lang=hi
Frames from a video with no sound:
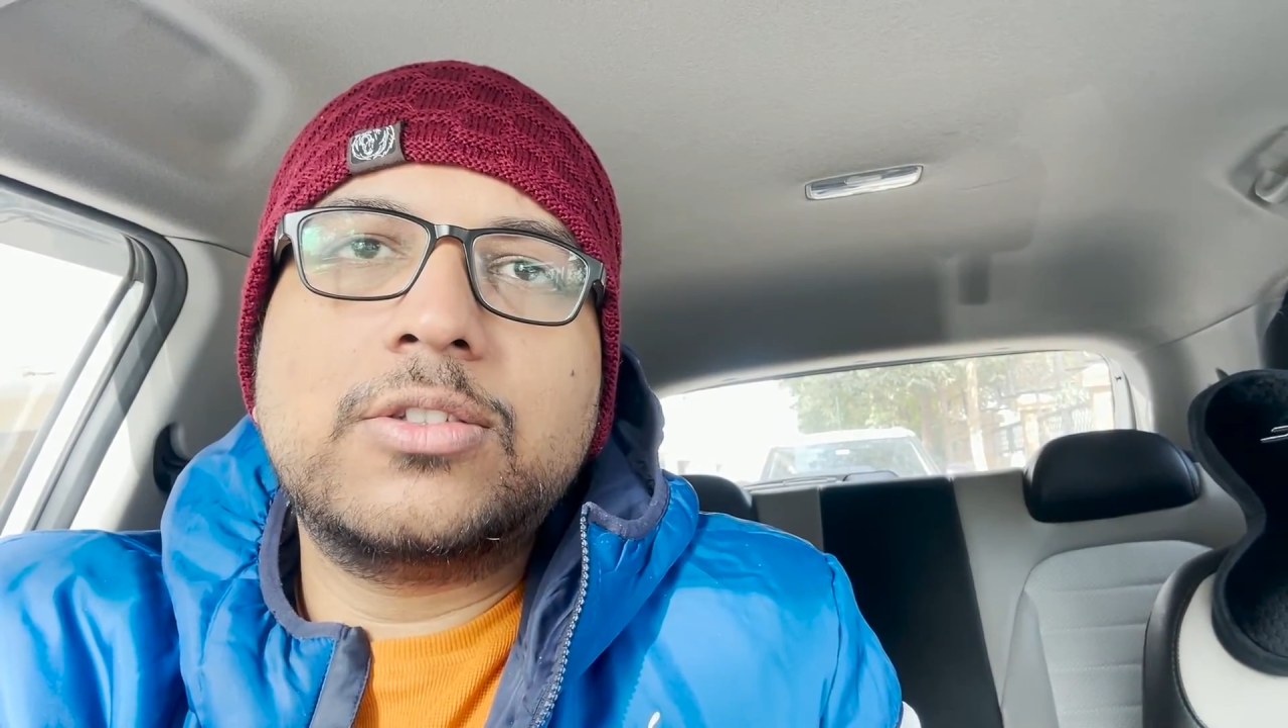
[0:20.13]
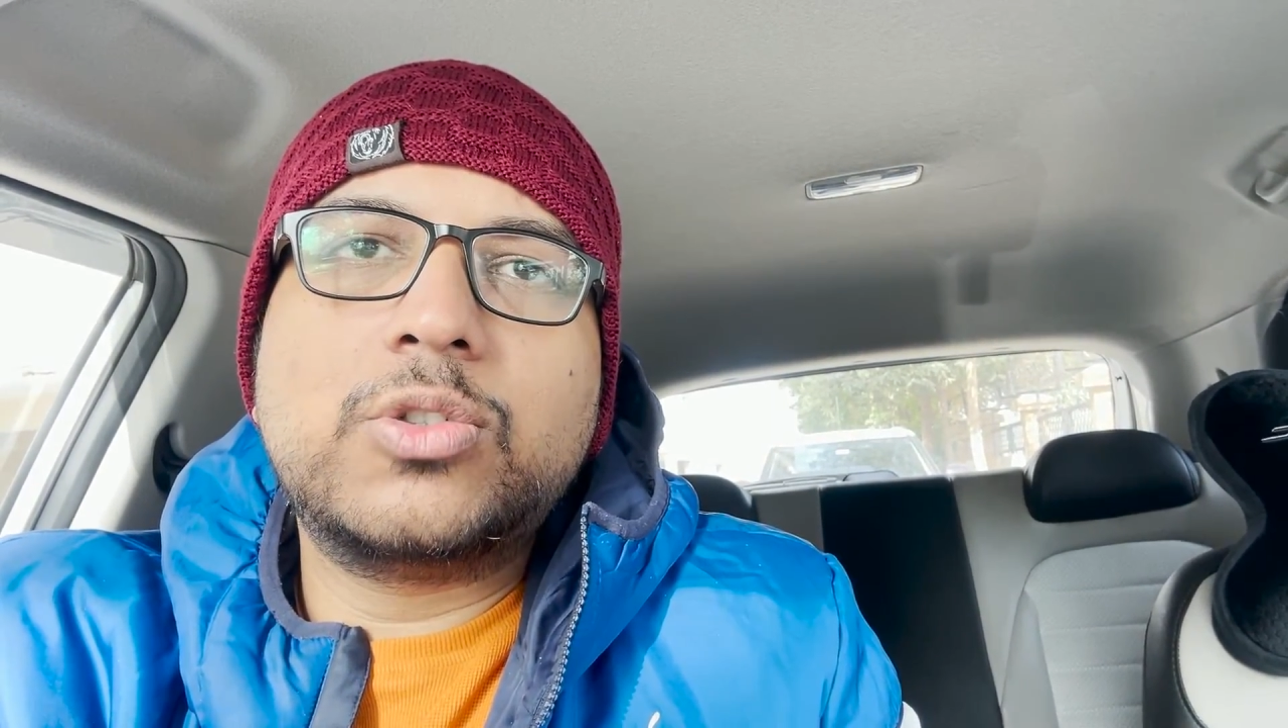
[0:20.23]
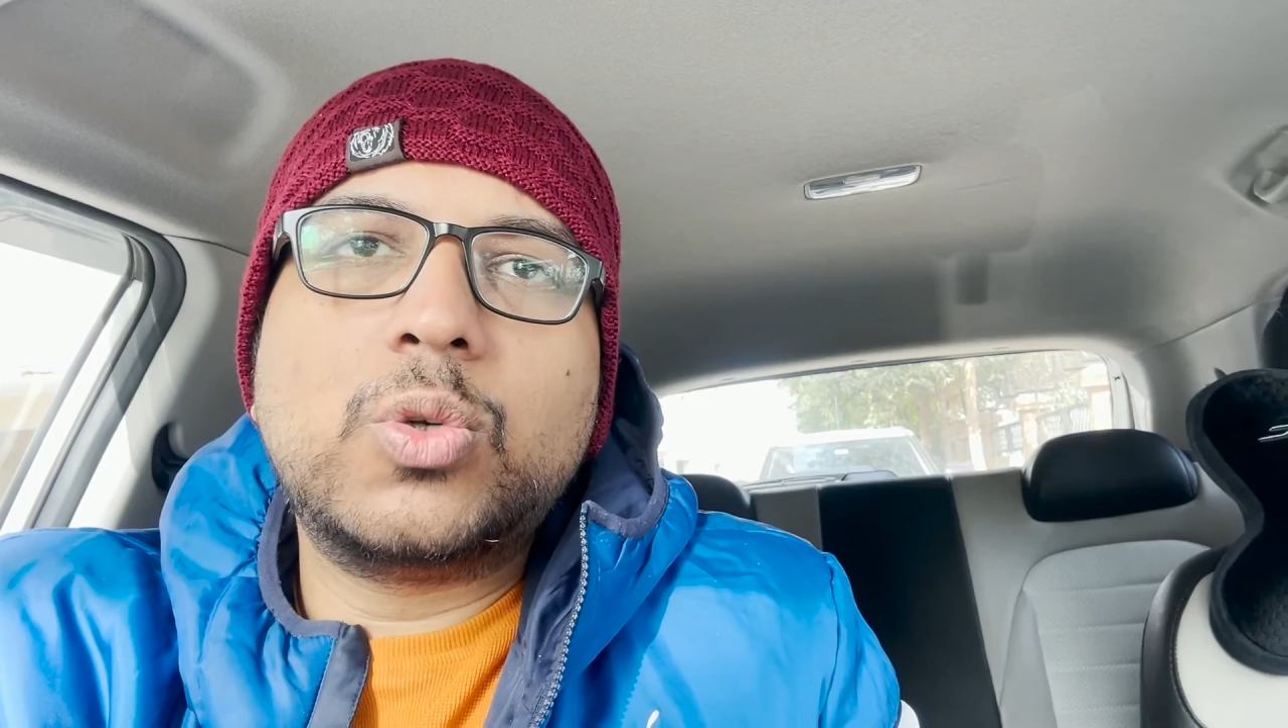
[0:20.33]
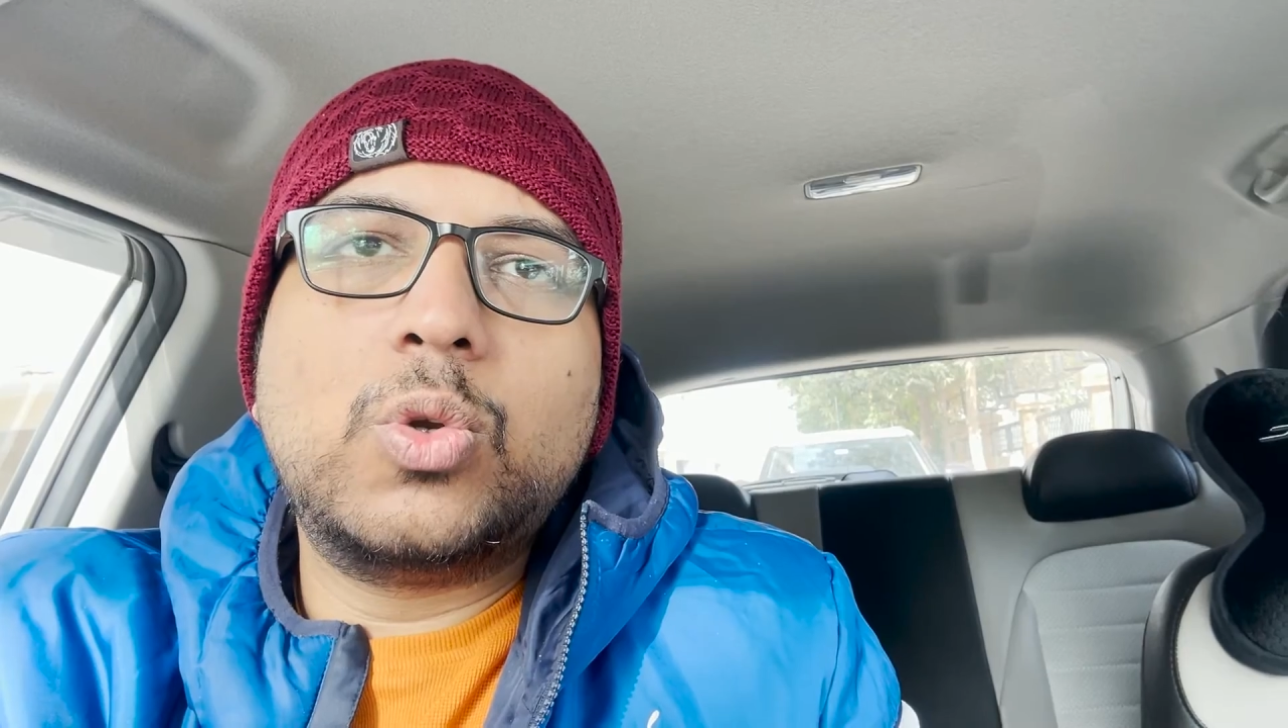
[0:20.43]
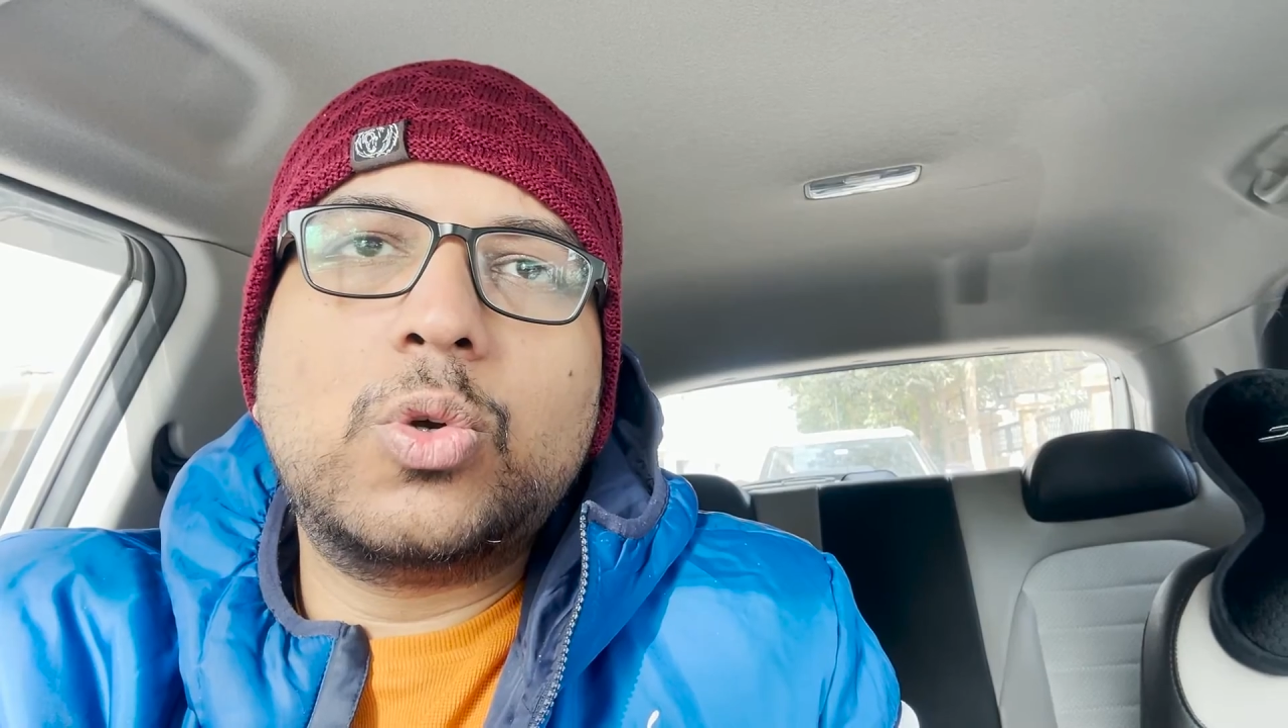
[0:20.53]

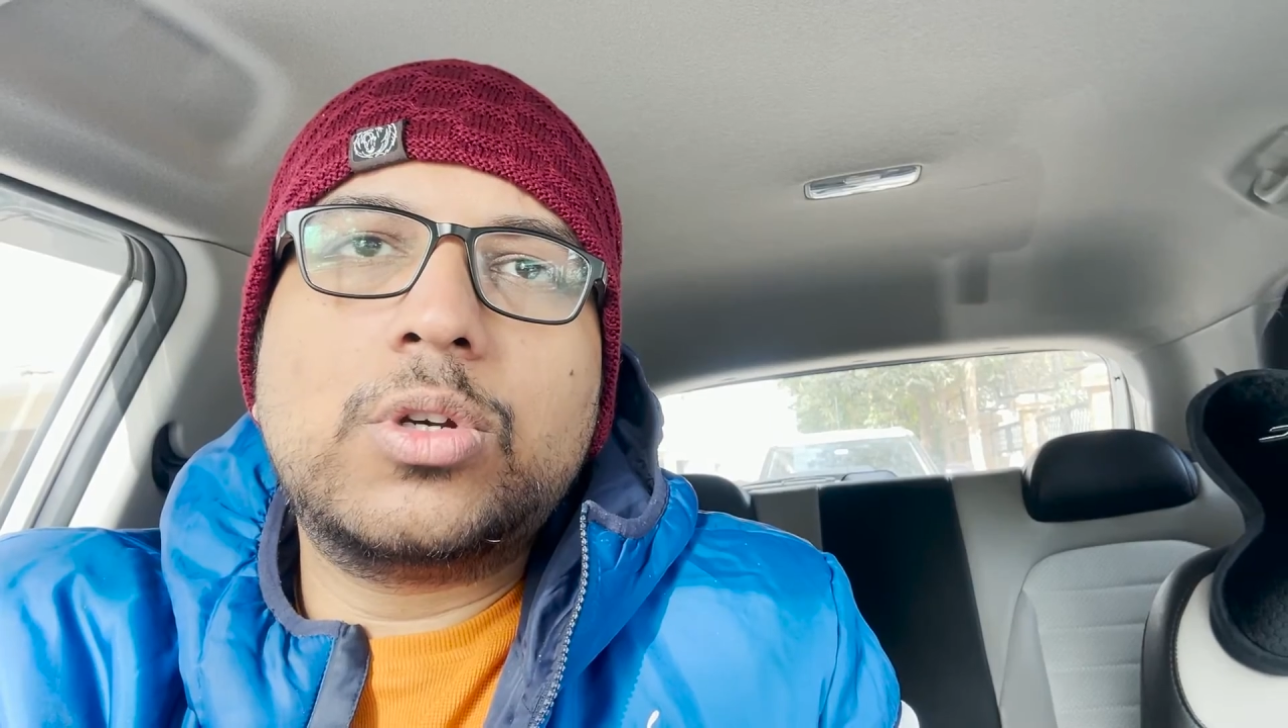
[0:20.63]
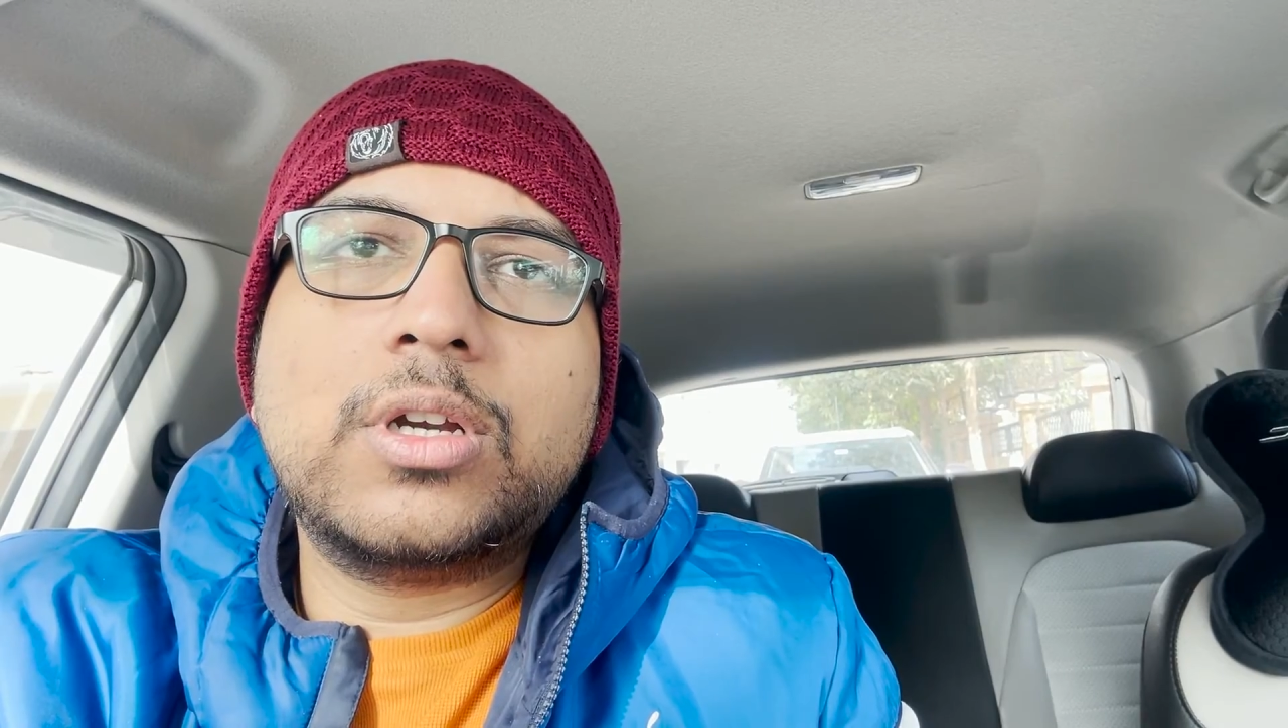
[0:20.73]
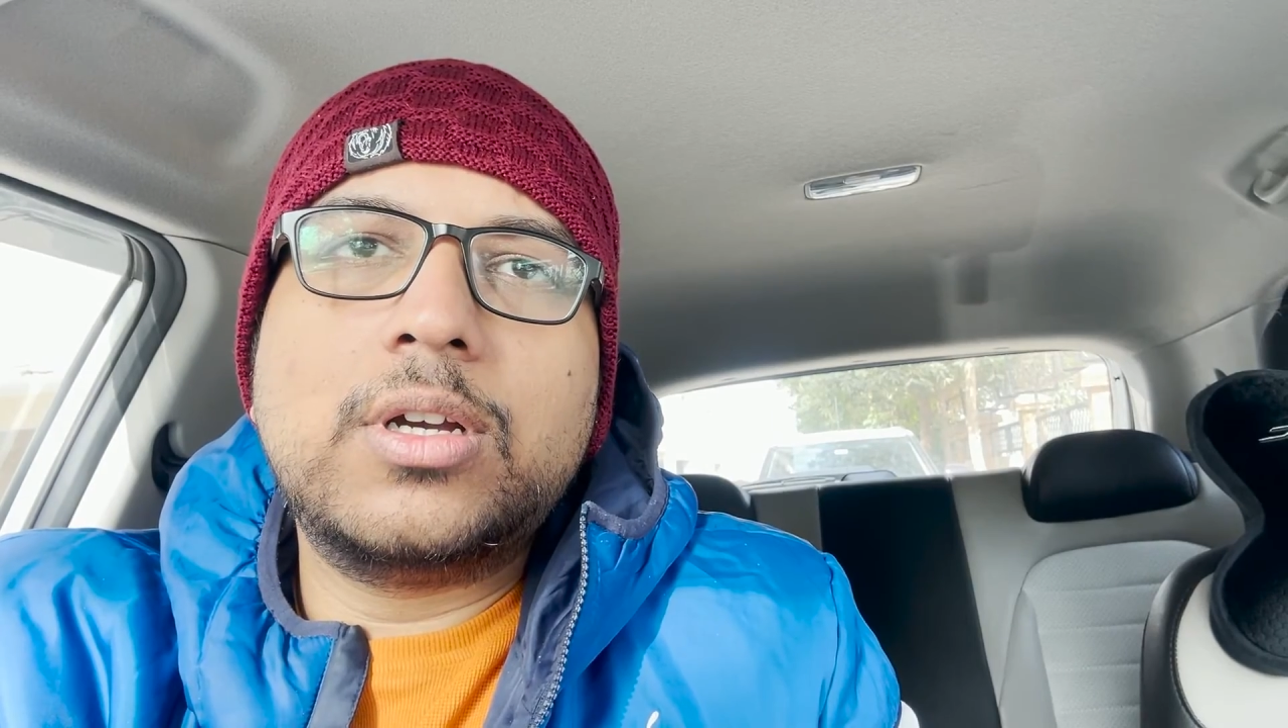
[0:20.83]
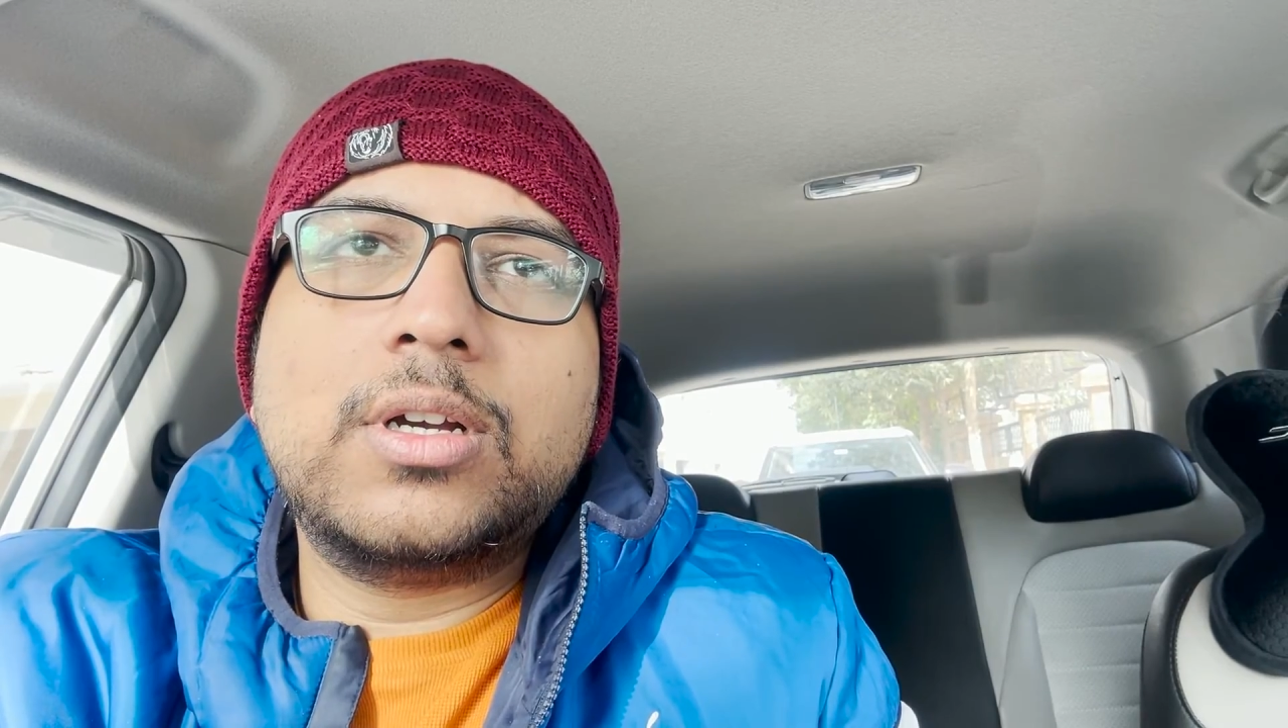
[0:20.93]
जो लोग